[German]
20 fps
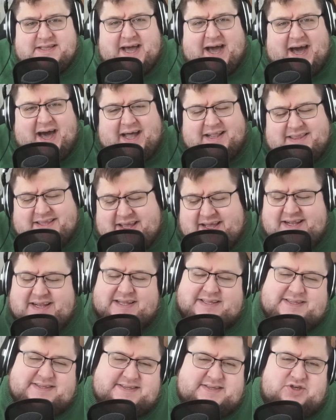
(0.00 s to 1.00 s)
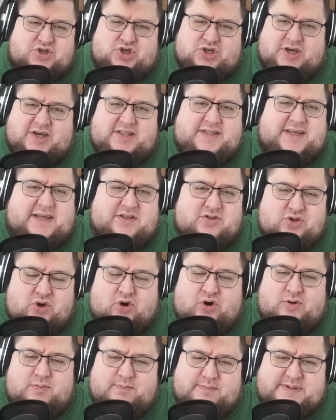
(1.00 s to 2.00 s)
da hat der letzte Schritt dann
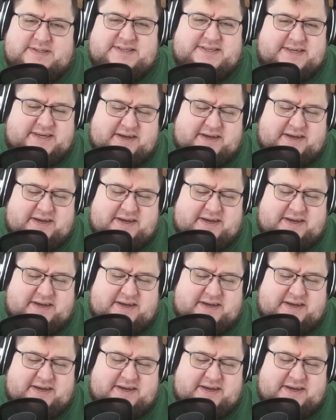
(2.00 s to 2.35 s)
doch ein bisschen